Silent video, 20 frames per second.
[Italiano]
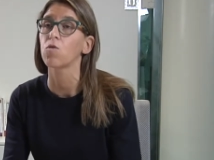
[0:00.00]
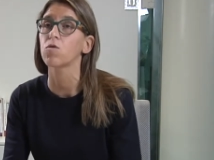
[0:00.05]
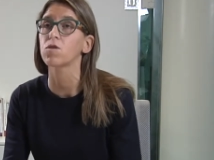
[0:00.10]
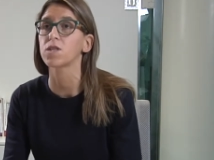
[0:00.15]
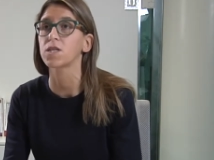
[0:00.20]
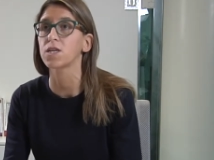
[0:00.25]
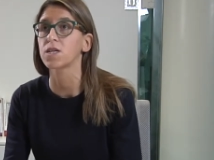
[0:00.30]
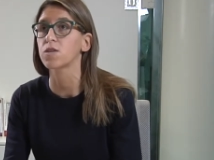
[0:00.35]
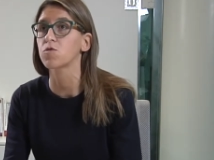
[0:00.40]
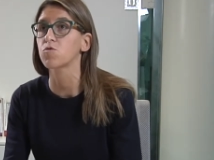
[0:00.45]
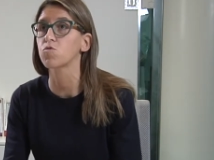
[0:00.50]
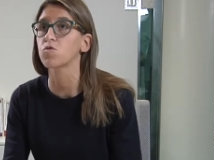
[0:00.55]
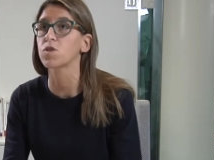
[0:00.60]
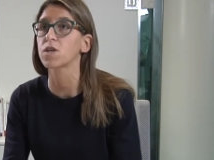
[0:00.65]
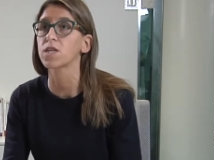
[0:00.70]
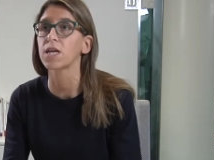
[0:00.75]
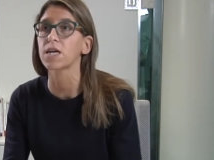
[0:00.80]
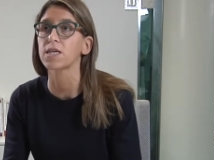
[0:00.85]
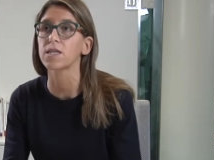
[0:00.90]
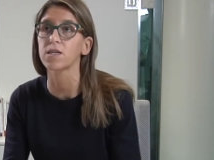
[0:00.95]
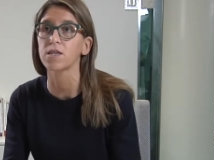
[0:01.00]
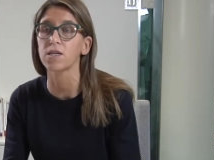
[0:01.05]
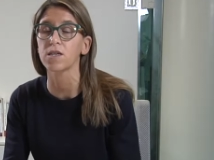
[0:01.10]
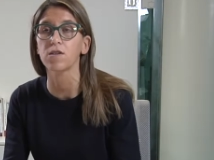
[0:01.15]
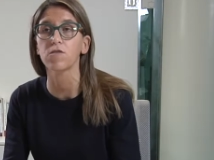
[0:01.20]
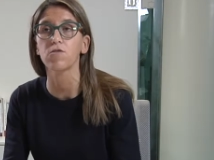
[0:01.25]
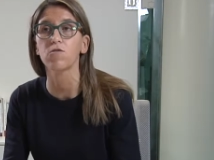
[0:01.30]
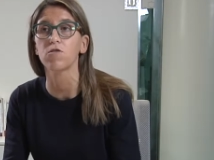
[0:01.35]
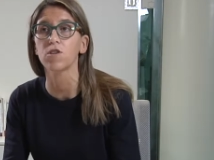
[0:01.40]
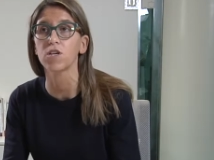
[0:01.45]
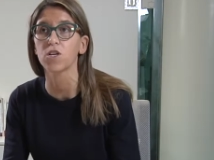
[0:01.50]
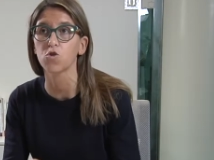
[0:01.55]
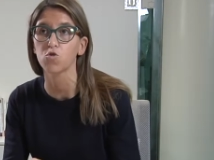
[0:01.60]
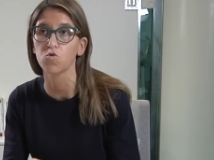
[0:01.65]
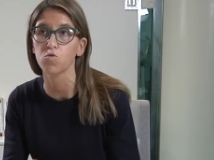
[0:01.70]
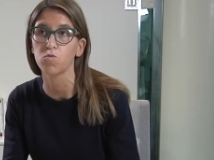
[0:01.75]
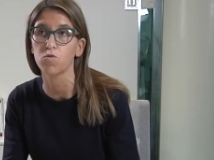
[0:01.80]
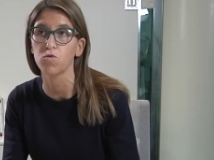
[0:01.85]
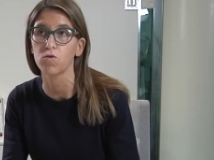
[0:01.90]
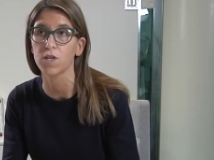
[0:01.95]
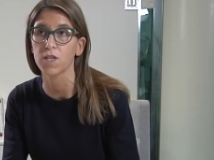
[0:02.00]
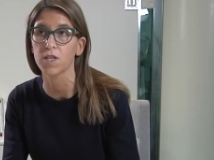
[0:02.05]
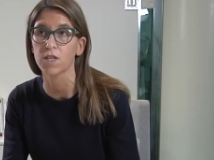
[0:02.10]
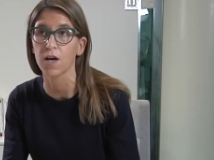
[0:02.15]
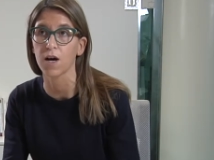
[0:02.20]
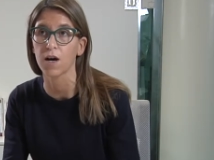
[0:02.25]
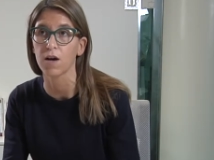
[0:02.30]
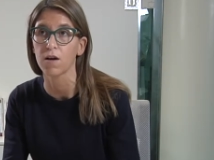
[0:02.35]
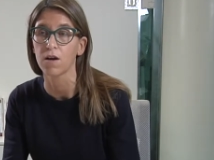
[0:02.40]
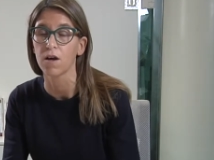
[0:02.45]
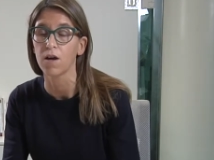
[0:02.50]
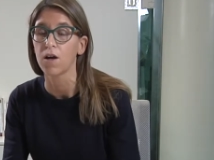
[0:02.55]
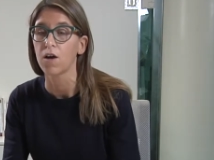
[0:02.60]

o addirittura da singole subunità,